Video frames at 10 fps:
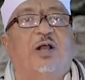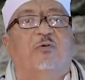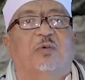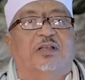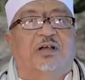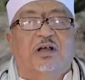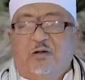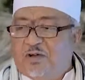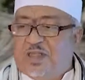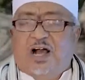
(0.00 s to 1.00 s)
يوما
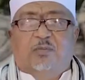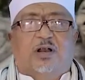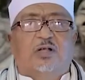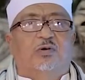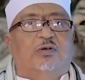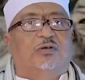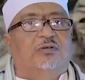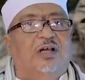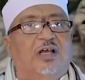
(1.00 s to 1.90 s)
فذهب الرجل